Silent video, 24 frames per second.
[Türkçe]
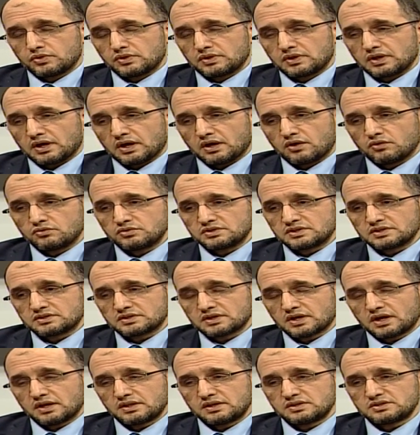Daha önce
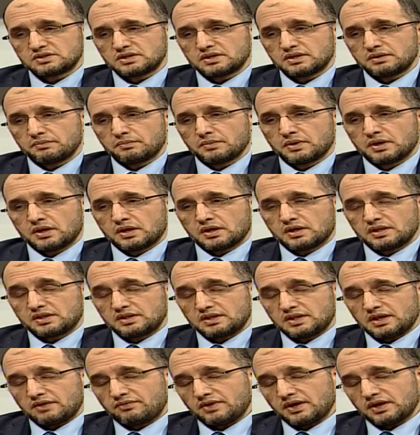sadece
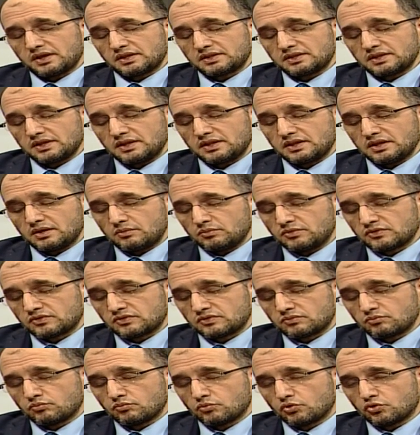defekt
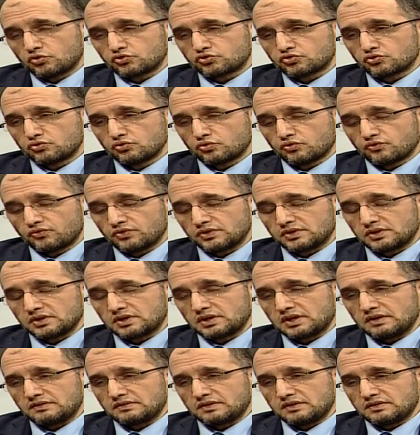dediğimiz boşluk fıtık
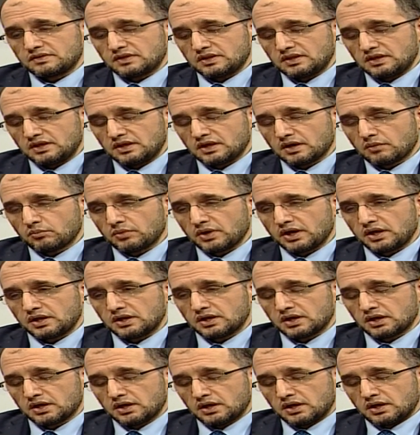kesesini yamayla